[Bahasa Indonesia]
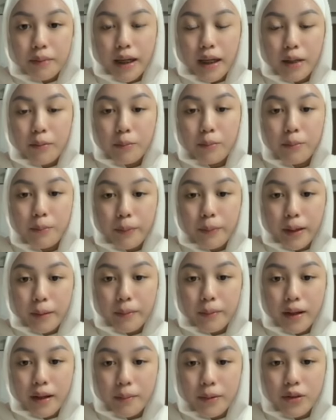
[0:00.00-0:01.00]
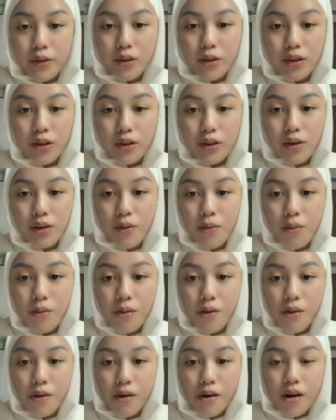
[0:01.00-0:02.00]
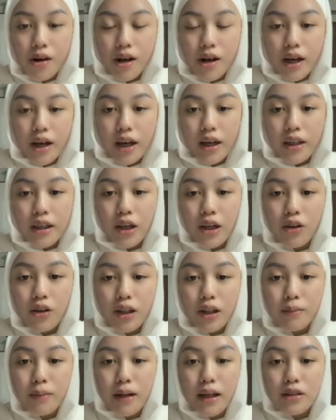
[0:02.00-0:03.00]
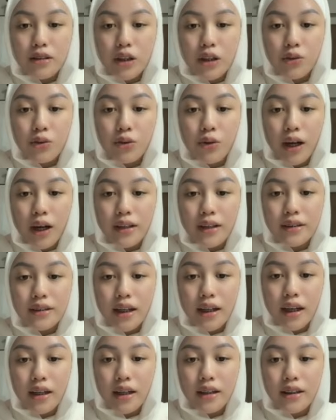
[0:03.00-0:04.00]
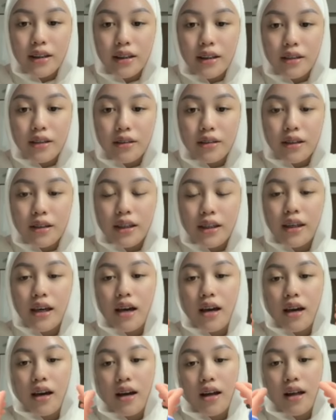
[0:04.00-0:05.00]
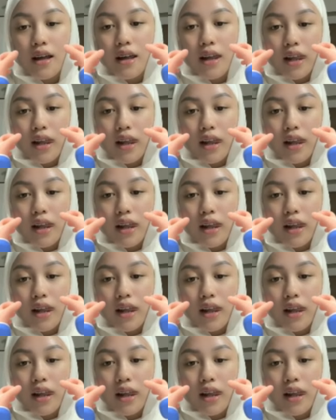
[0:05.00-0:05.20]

Pengen, pe, pe, apa tuh? Iya Loli belanja dulu aja di, iya.